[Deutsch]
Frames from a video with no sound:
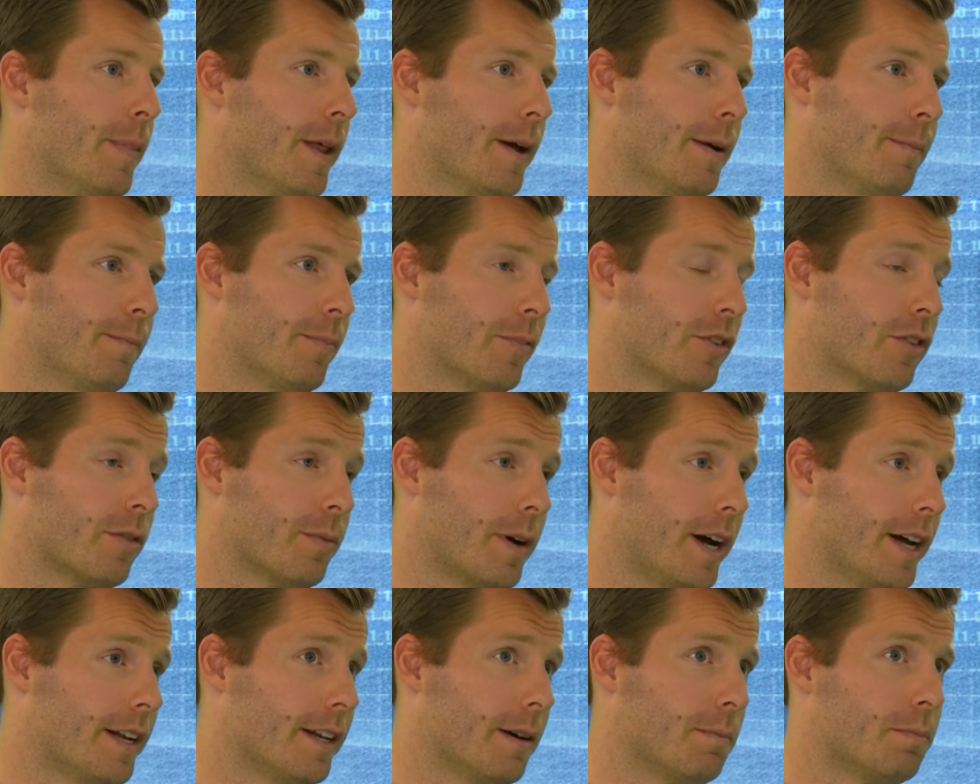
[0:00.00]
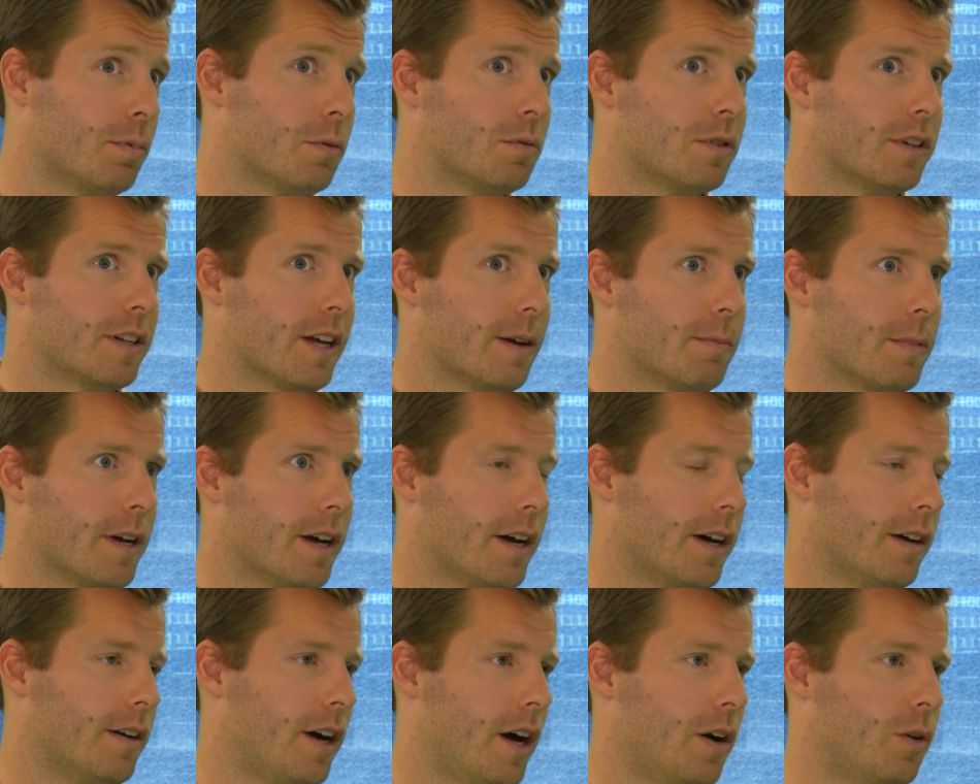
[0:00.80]
Ähm, zweiter Punkt, der
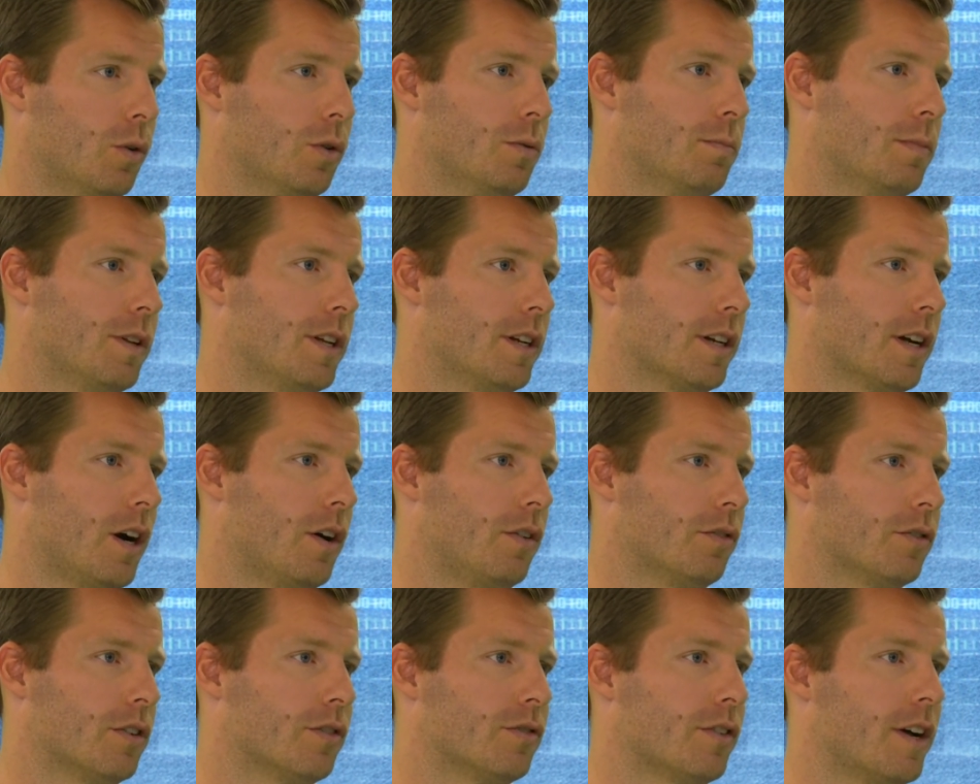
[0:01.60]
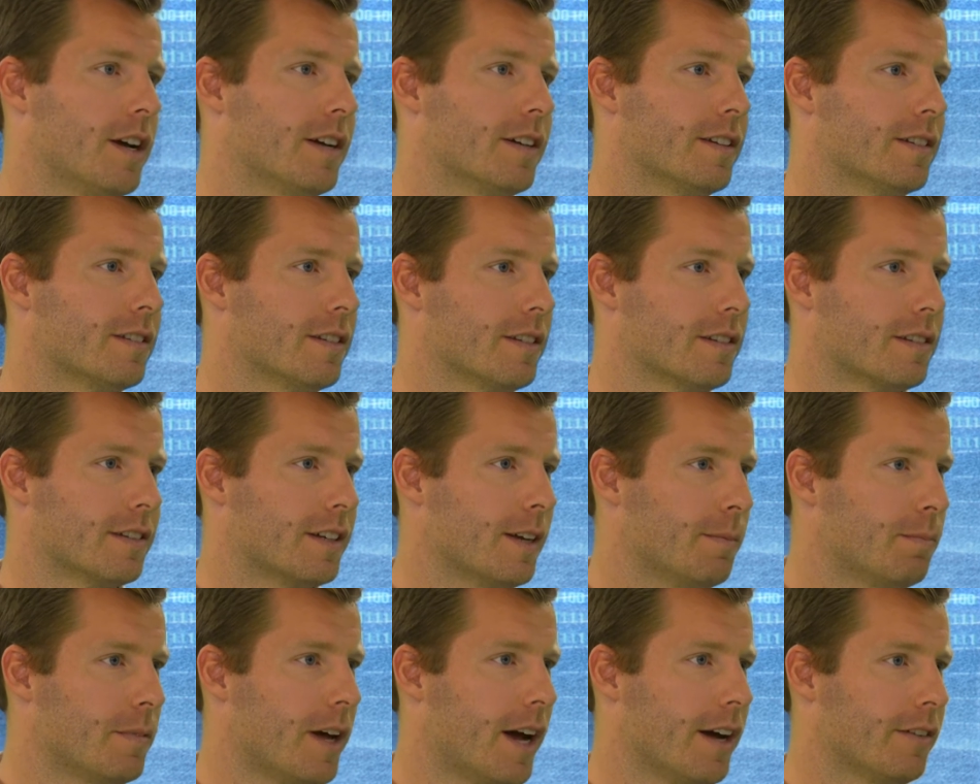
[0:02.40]
mir unbedingt aufgefallen ist, es
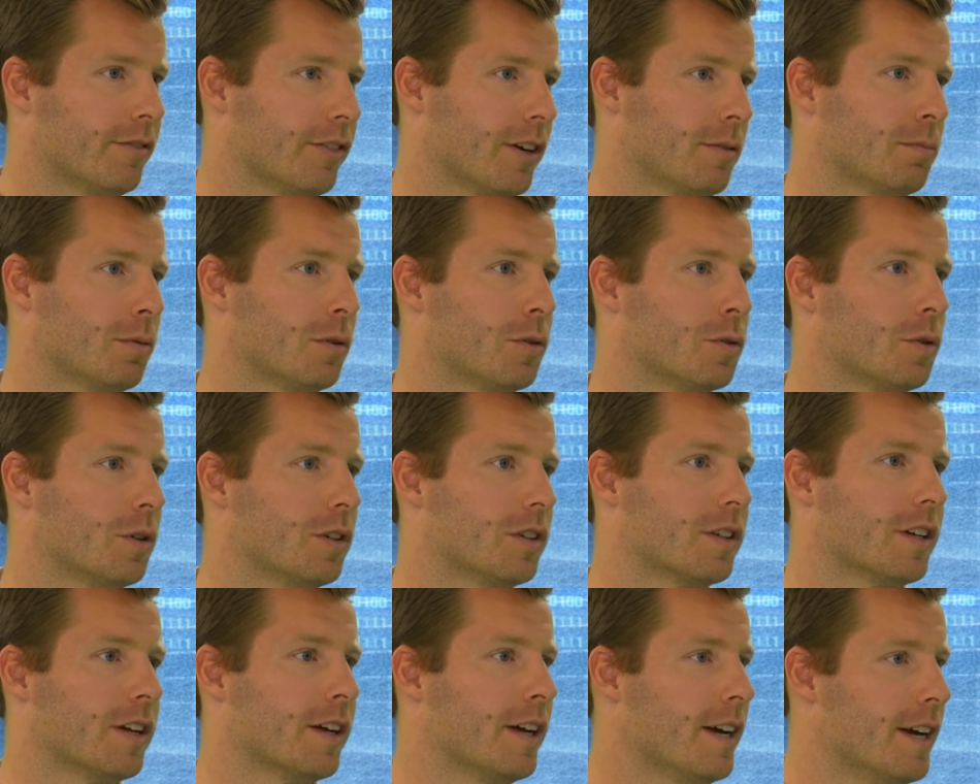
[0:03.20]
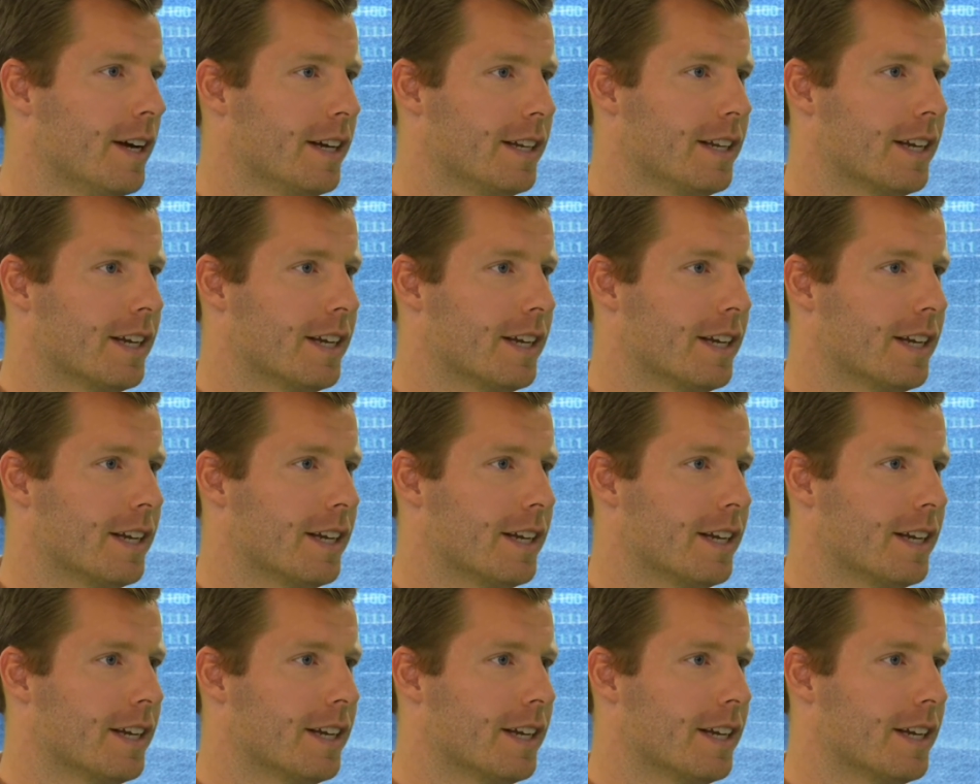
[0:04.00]
gibt einfach Produkte,